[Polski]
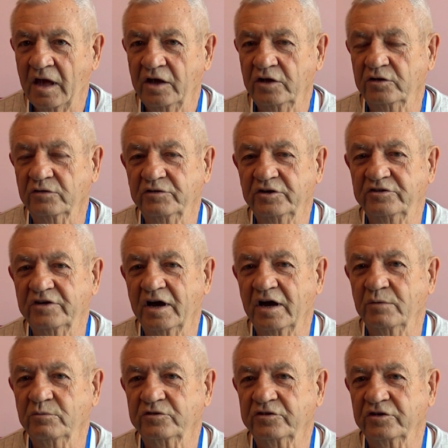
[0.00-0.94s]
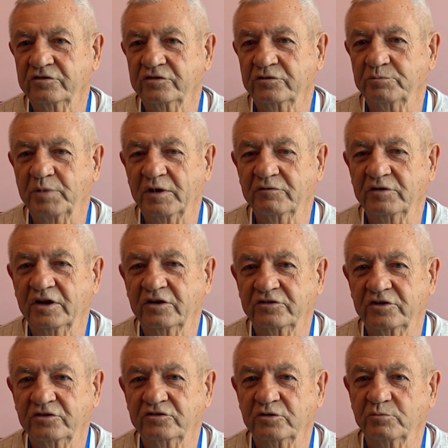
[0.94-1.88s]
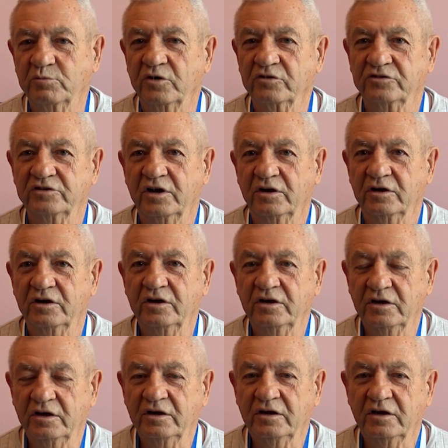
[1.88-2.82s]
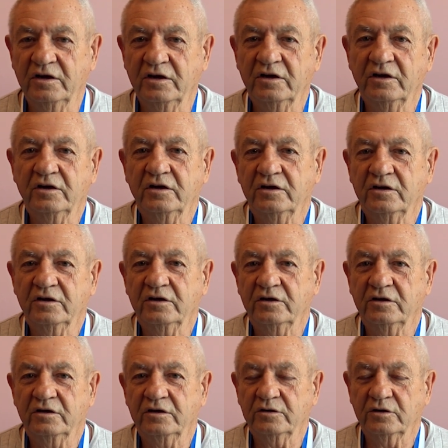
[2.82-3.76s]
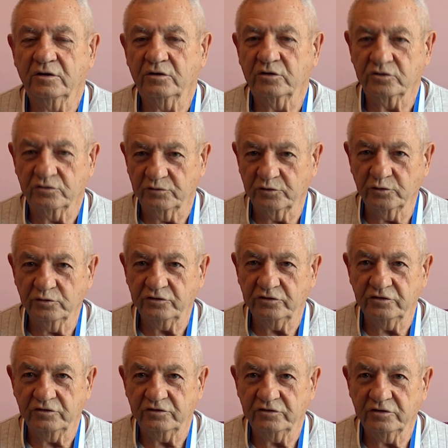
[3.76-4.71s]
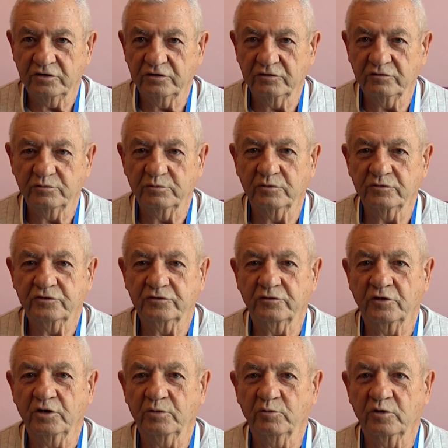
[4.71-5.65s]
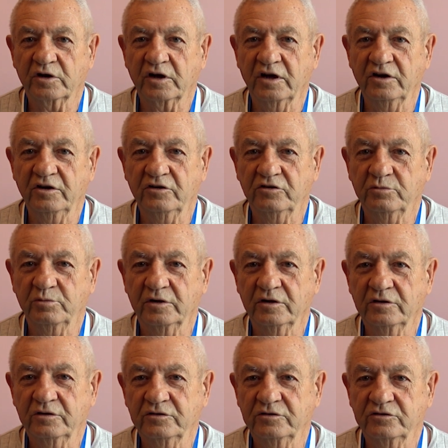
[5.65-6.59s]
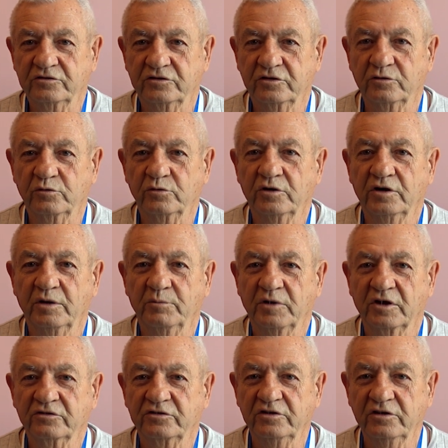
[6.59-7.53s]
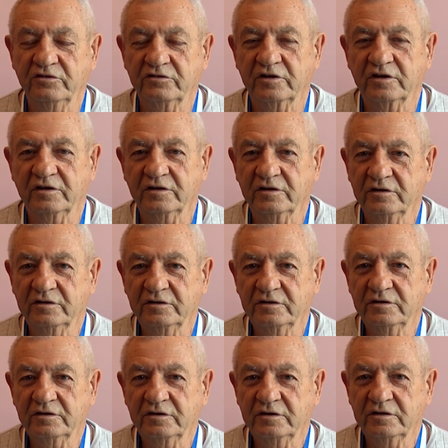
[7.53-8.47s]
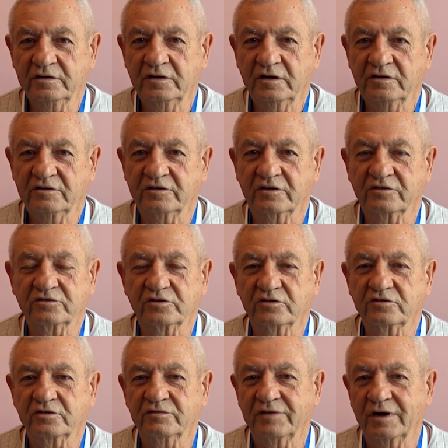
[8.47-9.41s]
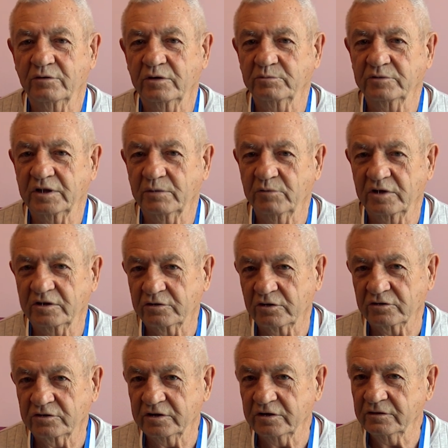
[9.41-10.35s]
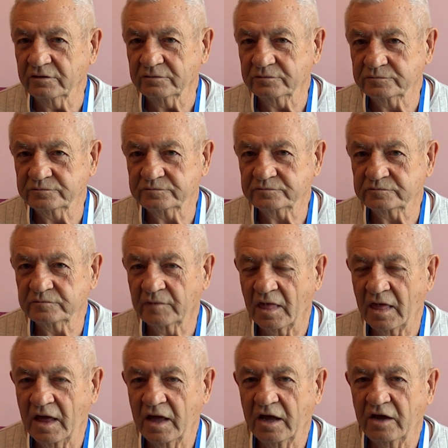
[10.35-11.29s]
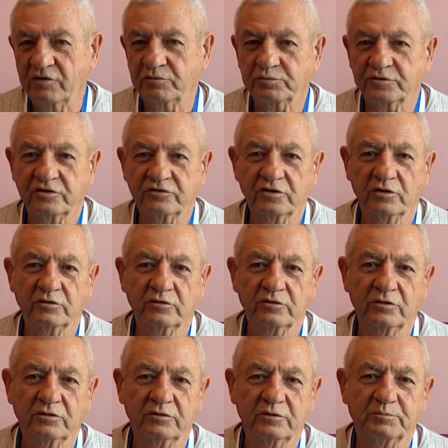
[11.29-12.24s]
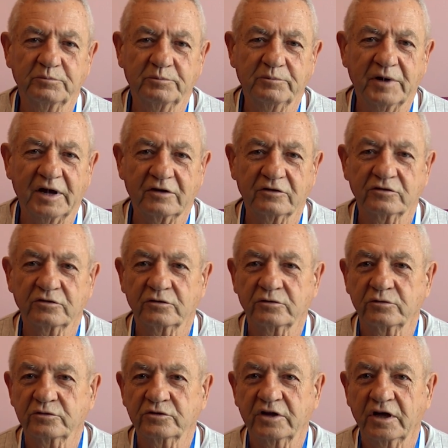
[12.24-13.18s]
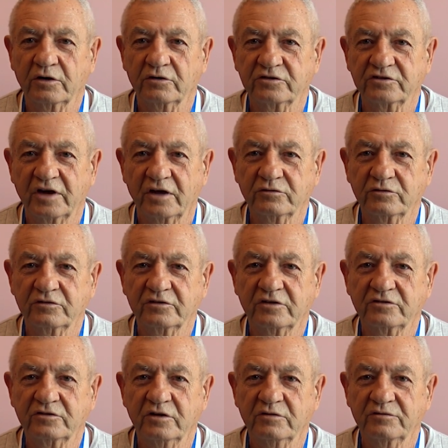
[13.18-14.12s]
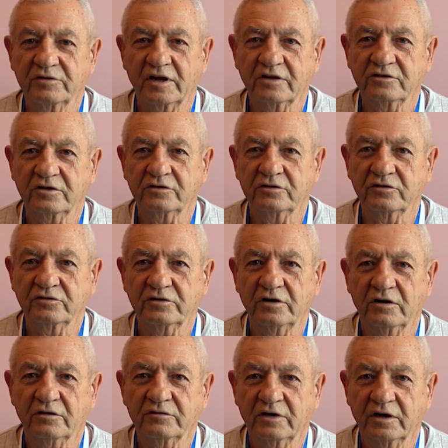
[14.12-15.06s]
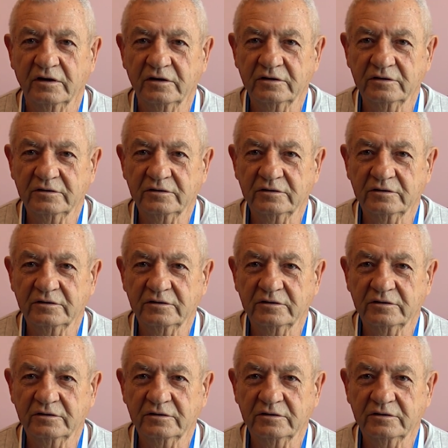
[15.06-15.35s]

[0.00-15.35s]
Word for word: i dowiedziałem się, że pewne rzeczy można odwrócić w swoim organizmie, szczególnie miażdżyce. Zastosowałem te metody i w przeciągu bardzo krótkiego czasu zacząłem wracać do zdrowia.